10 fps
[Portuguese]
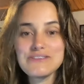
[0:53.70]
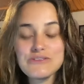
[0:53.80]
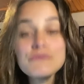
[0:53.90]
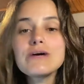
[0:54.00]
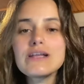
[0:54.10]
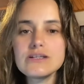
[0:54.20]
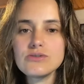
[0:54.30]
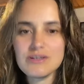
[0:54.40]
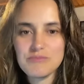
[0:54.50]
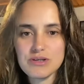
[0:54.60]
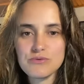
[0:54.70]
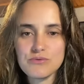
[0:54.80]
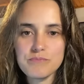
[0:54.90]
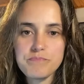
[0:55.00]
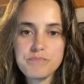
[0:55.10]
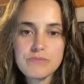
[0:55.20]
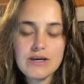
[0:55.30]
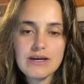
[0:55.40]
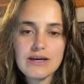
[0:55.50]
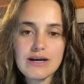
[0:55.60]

num relacionamento, é,